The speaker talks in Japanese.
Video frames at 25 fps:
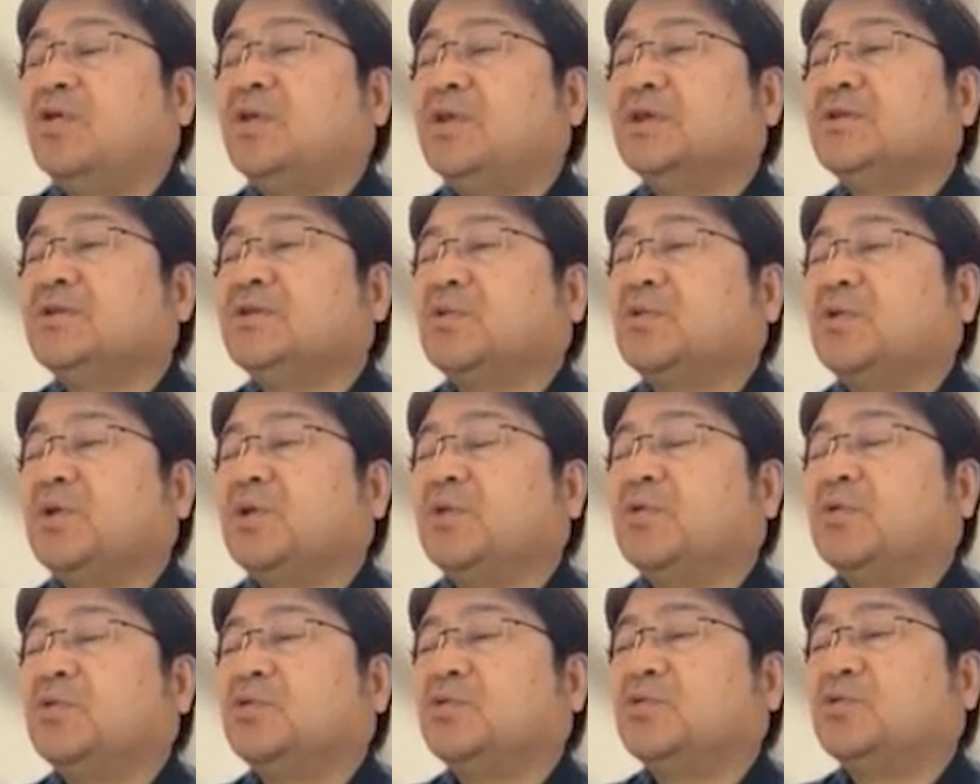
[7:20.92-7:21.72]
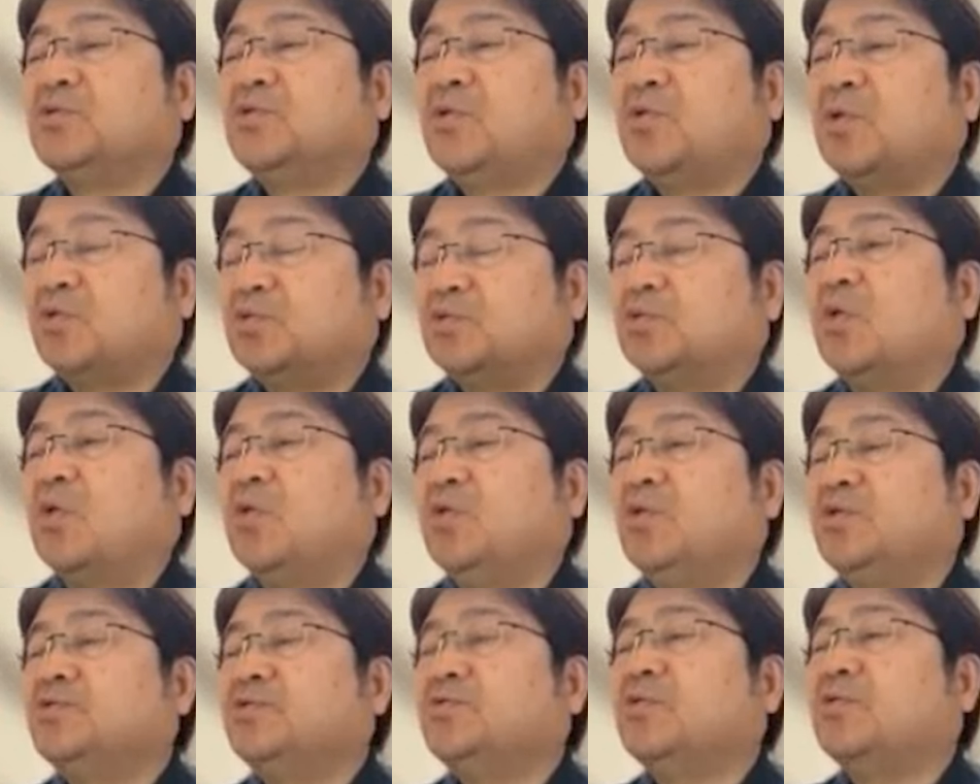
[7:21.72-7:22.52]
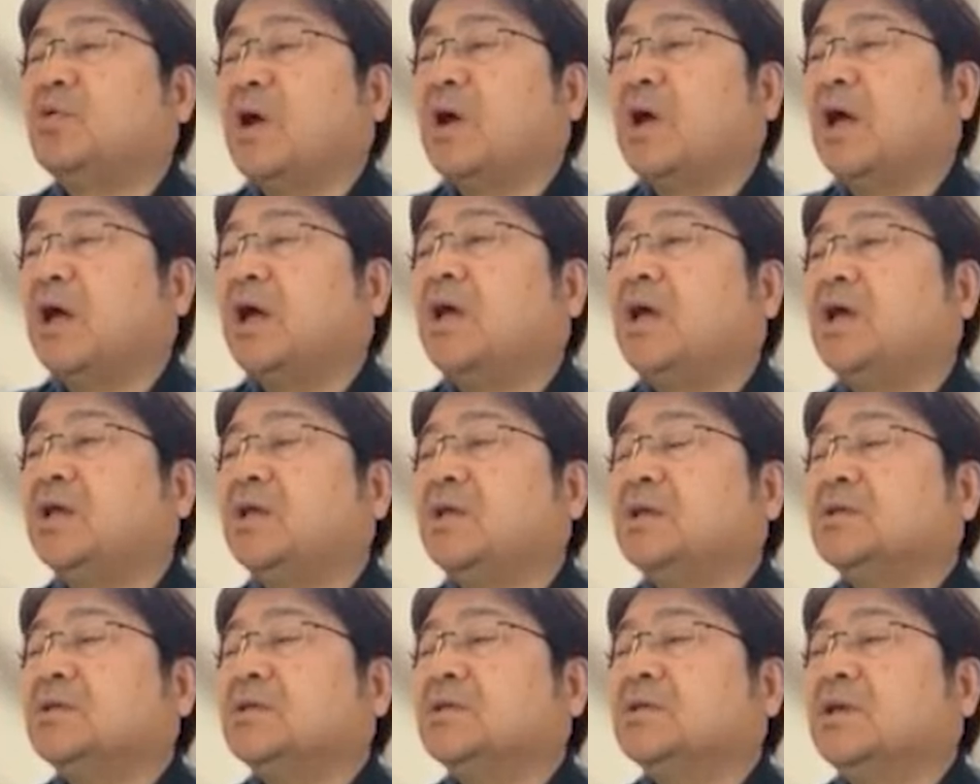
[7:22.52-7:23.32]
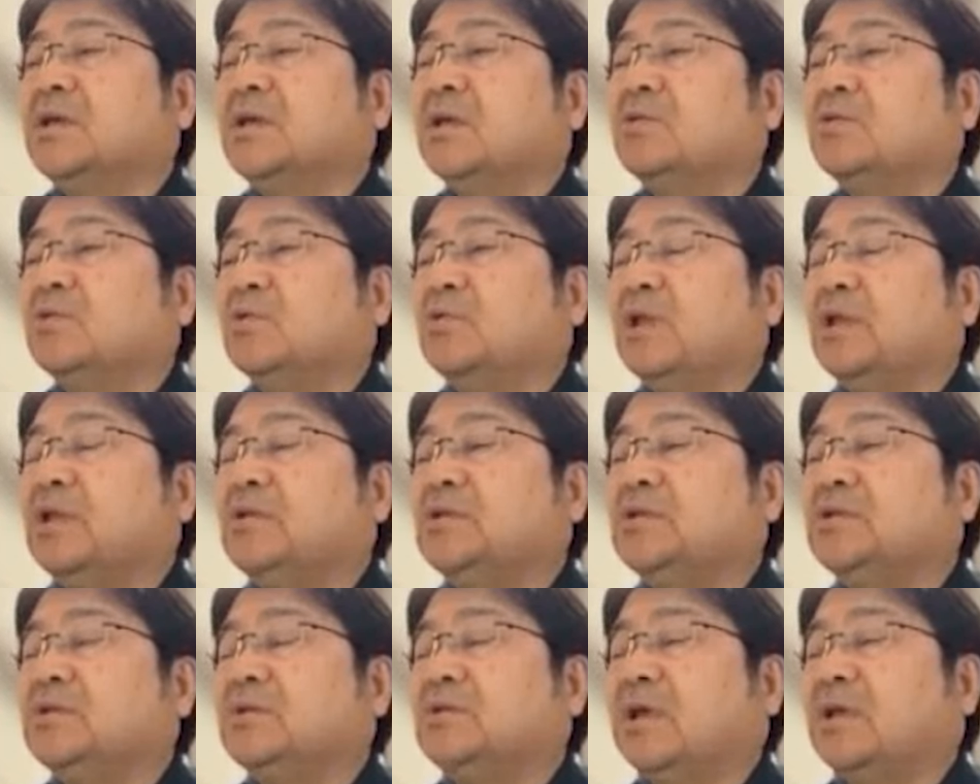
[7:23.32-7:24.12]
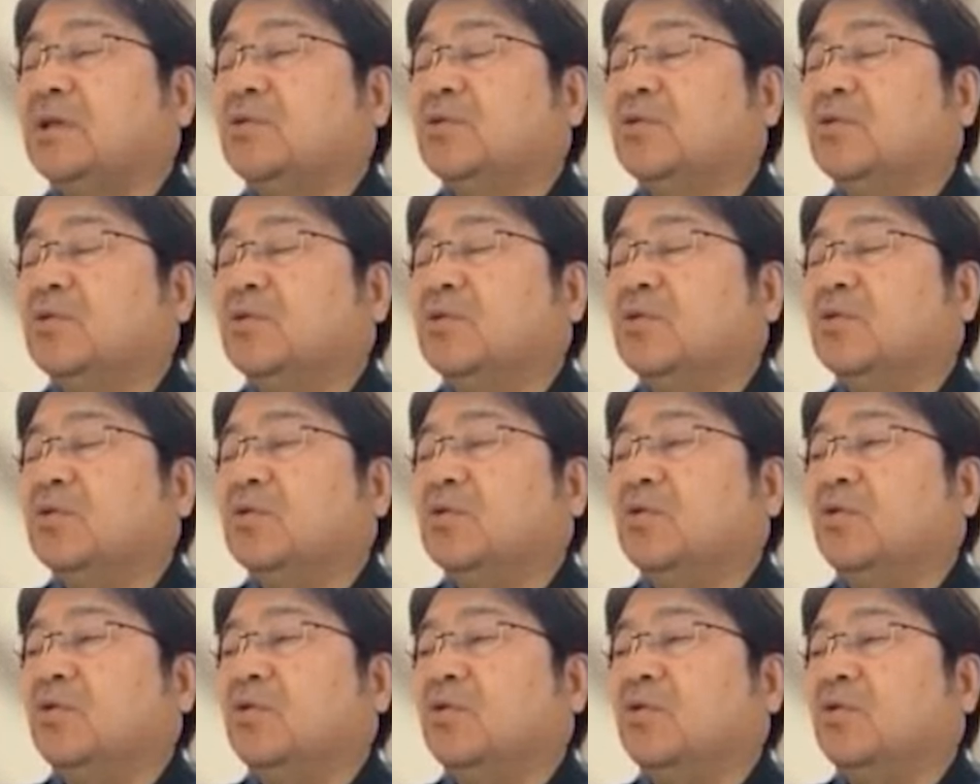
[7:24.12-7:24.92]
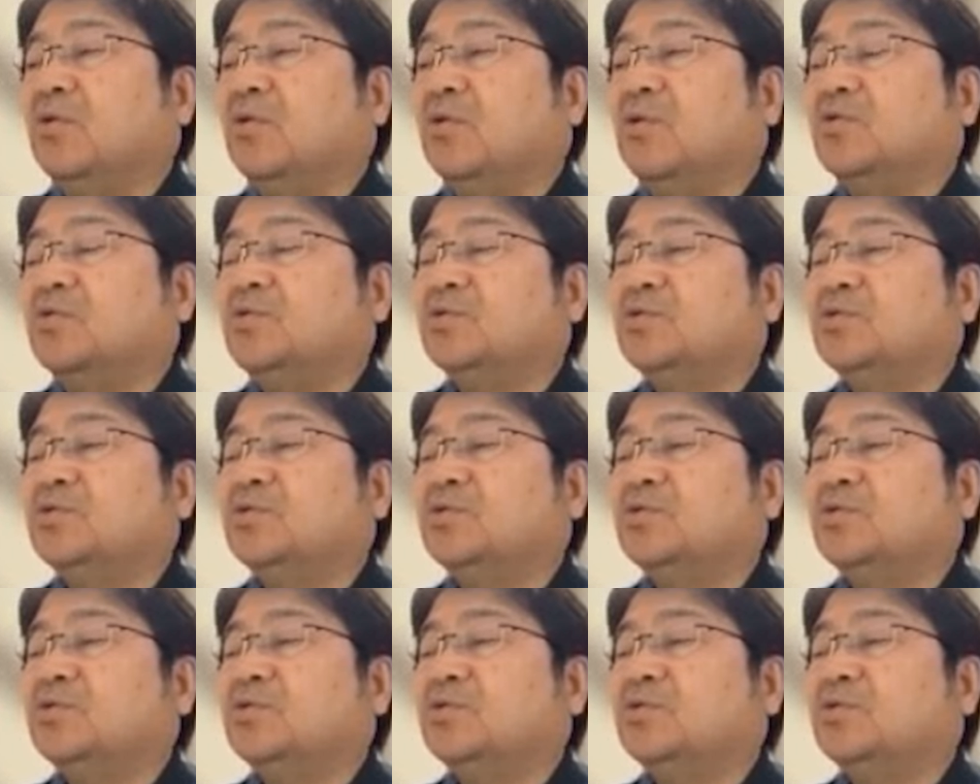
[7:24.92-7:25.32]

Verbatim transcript: で、それを解くというのが、こう